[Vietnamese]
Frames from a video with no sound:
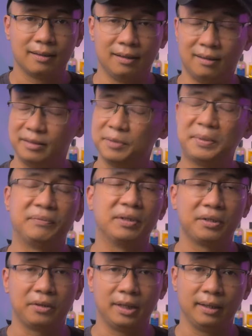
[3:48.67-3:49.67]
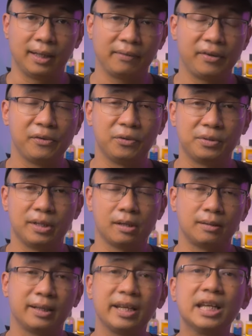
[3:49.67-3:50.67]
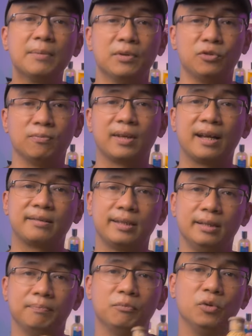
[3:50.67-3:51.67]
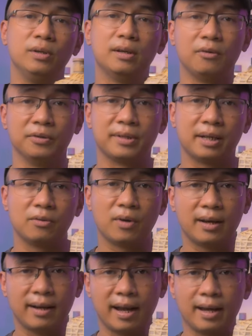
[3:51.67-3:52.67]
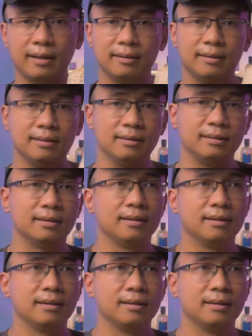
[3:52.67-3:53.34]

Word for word: À, như mình vẫn nói ở các video trước, khi mà chúng ta xịt mùi hương của chai nước hoa này thì